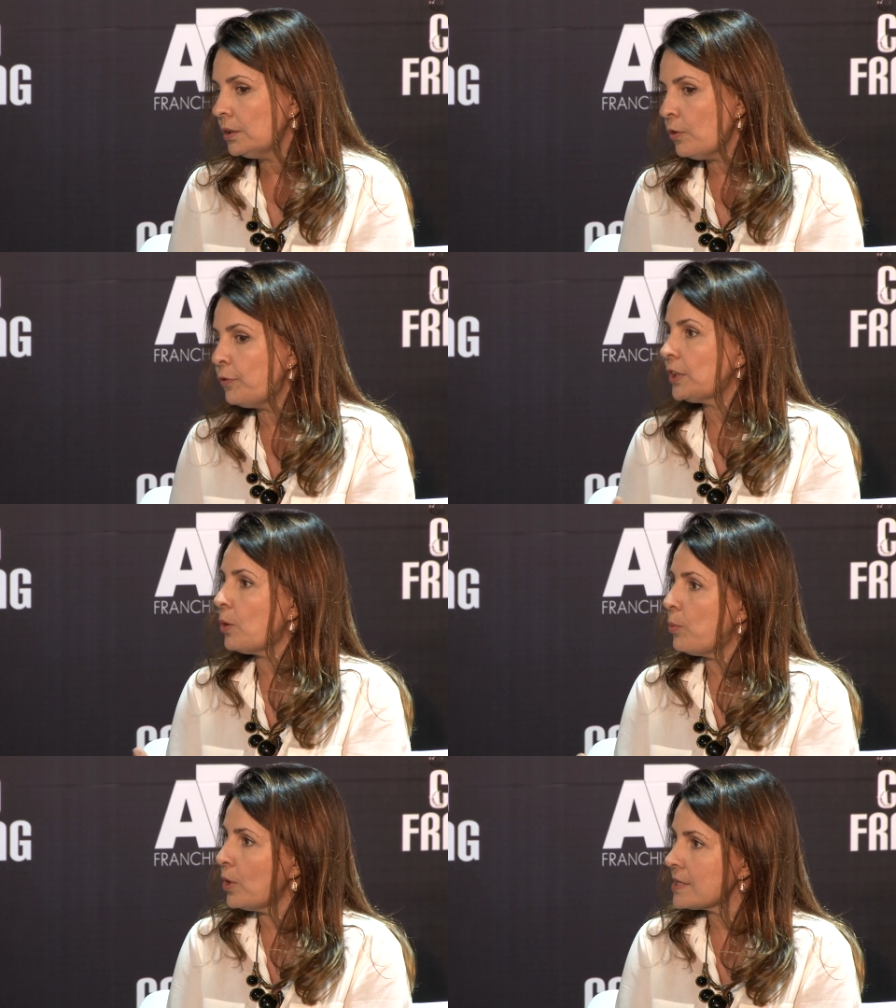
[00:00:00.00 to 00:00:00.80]
não foi
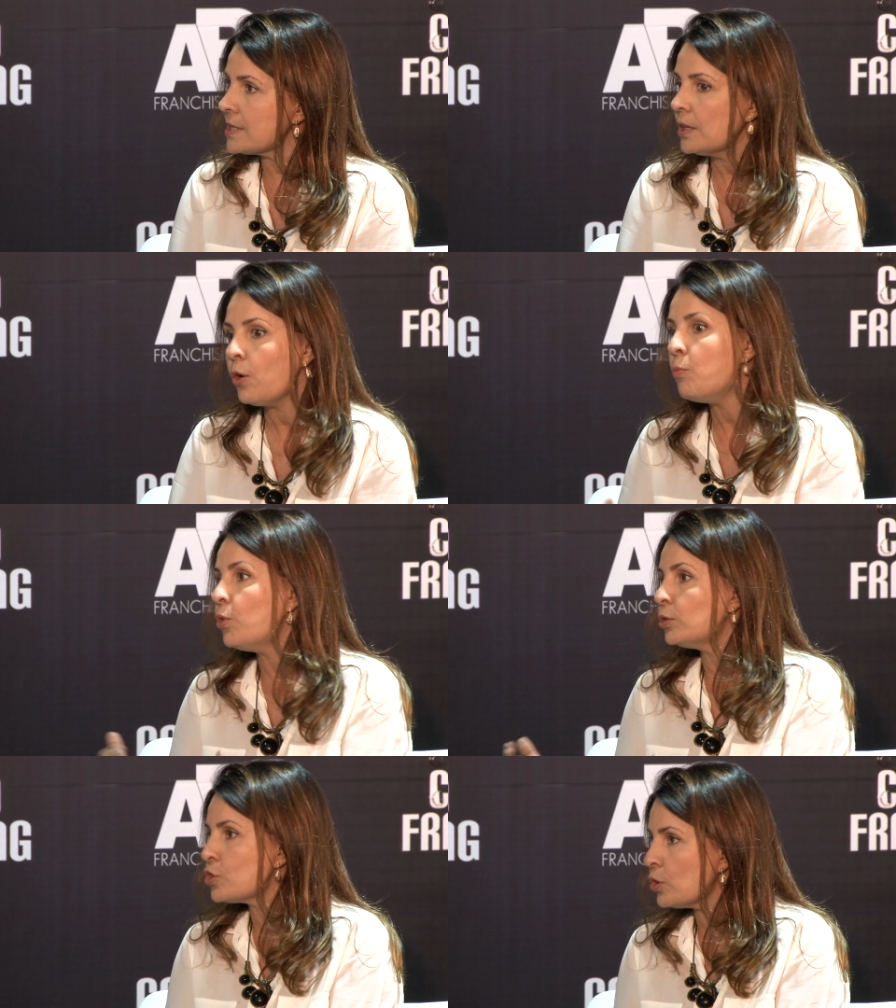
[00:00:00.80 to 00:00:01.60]
tão boa assim, eu
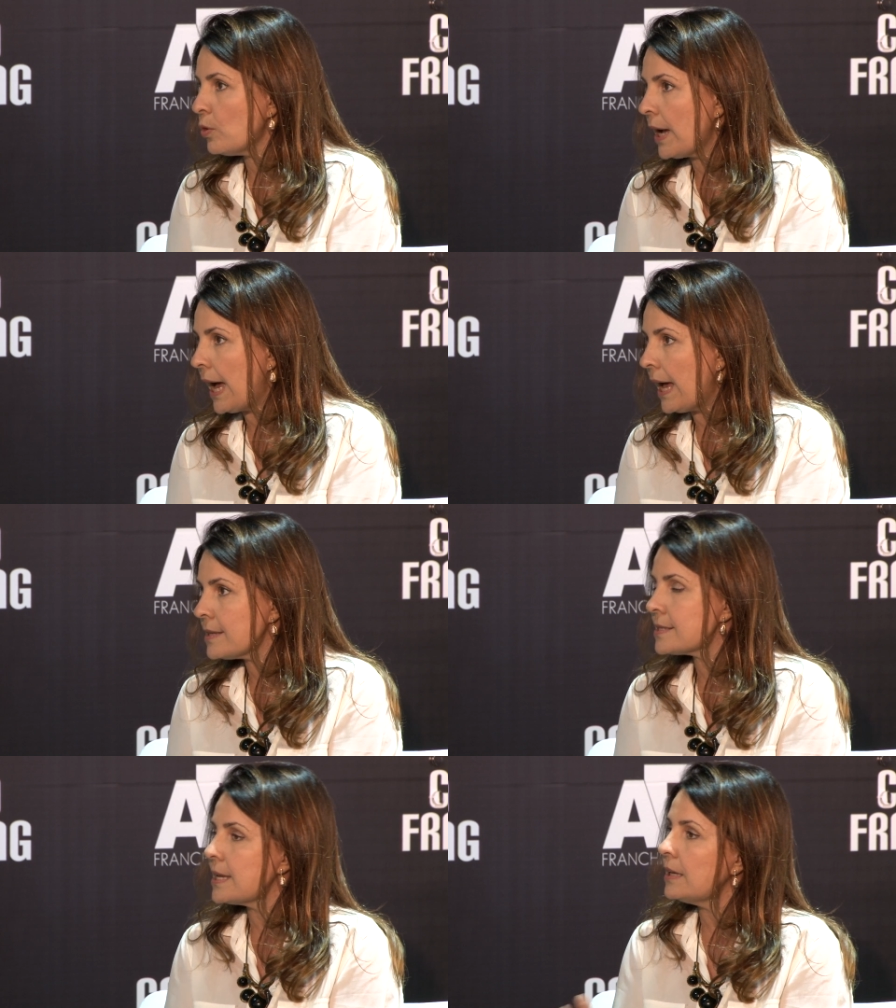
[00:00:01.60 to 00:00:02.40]
mudo de lugar
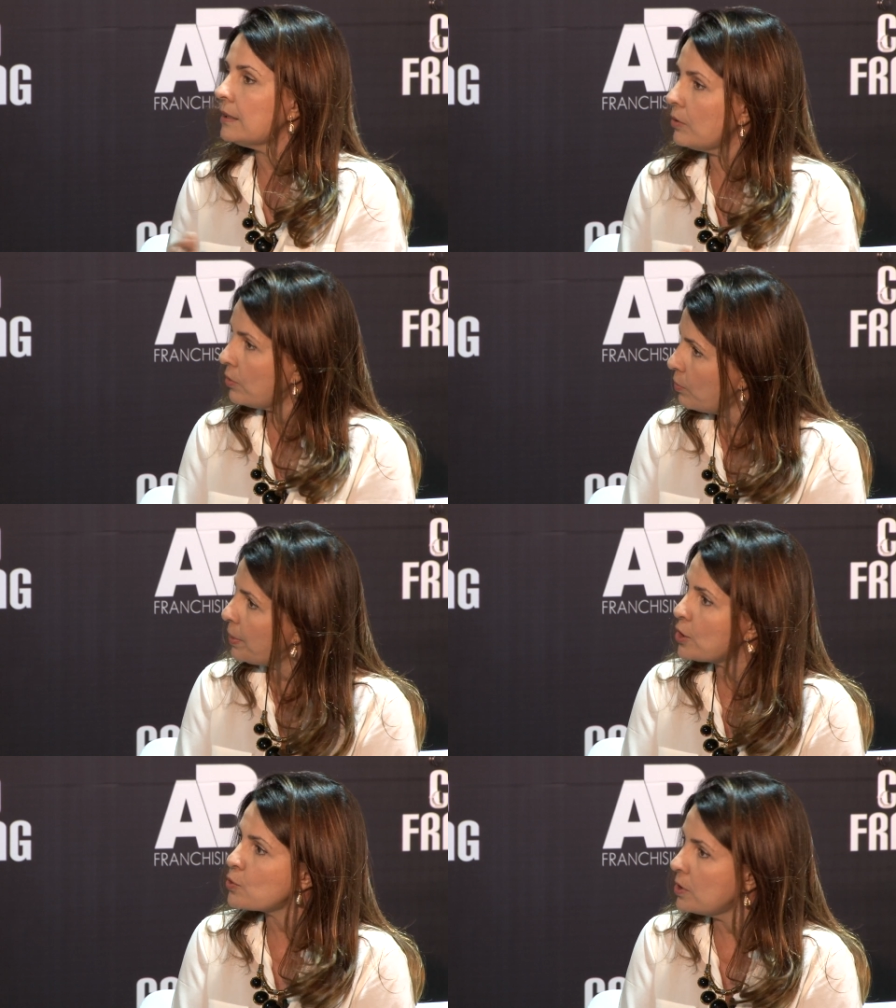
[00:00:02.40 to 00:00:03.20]
sem um
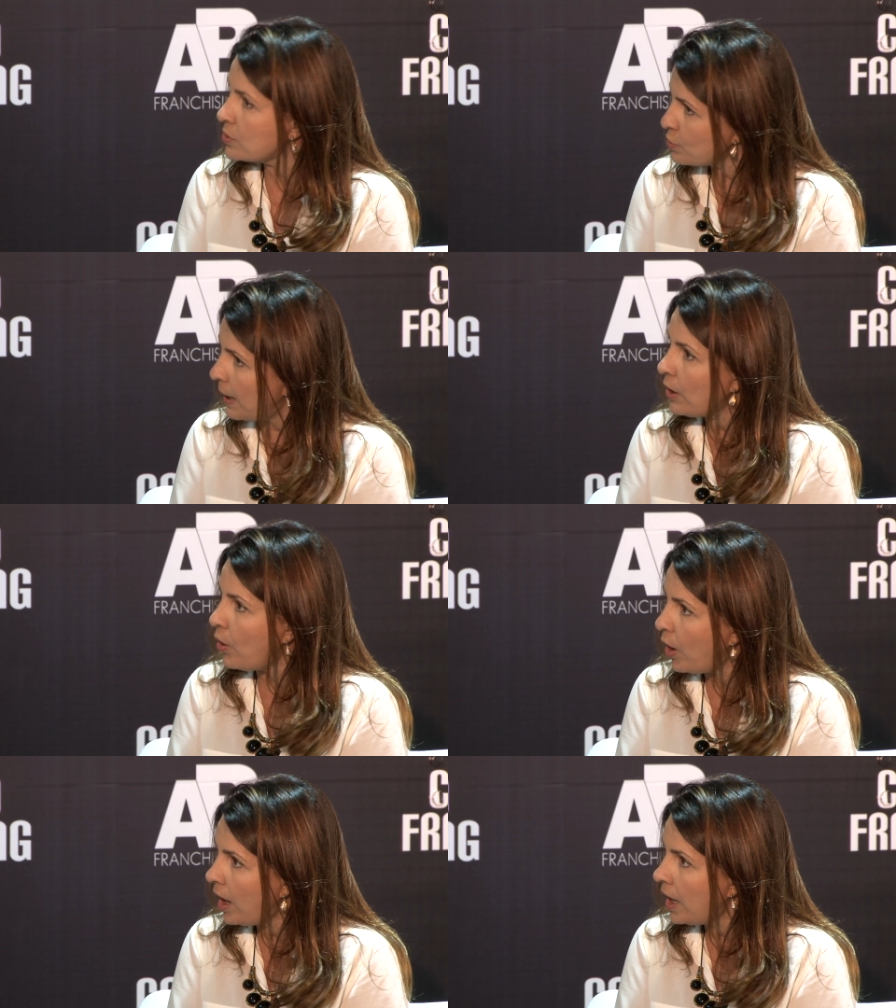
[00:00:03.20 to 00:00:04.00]
prejuízo
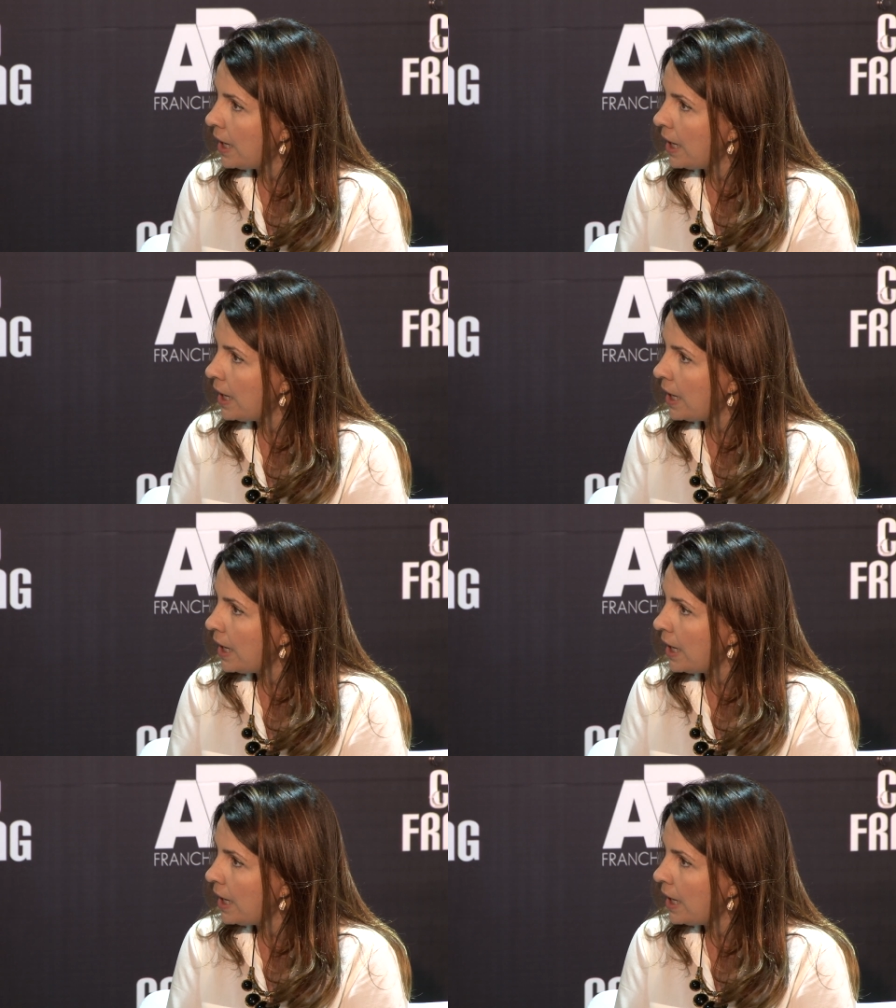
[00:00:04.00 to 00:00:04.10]
maior.